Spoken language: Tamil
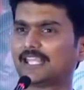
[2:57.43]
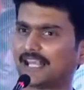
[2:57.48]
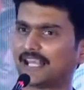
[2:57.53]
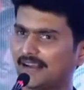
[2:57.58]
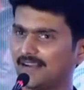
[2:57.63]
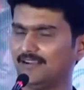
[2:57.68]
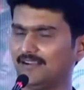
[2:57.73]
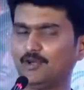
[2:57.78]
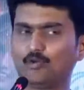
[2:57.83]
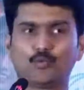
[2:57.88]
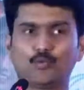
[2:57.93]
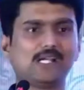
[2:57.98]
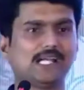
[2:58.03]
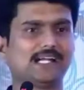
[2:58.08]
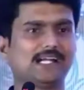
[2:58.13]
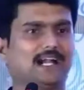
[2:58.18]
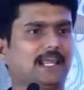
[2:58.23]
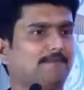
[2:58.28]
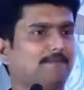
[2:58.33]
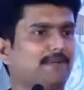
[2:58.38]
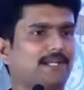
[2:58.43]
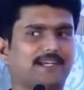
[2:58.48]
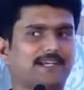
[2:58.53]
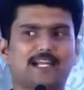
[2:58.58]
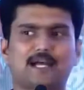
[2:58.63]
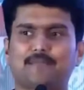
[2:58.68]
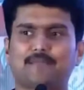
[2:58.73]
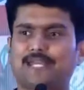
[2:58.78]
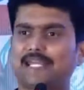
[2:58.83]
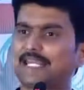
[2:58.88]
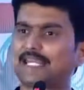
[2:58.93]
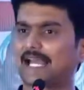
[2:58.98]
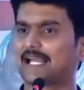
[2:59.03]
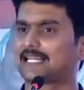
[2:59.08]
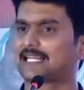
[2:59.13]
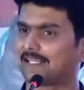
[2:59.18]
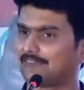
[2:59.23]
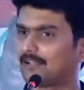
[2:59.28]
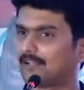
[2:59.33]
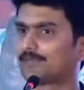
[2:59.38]
இரண்டு உள்ளங்களை பற்றி நாம்
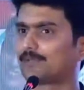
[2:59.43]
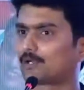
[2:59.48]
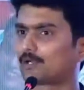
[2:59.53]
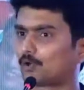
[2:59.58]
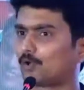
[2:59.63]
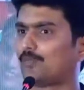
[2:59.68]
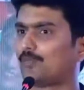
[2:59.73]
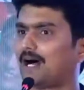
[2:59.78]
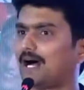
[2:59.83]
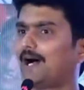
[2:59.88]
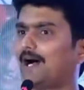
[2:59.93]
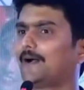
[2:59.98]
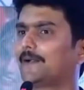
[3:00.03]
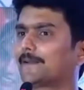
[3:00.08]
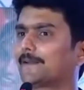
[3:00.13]
என்னைக்காவது கவலைப்பட்டிருக்கோமா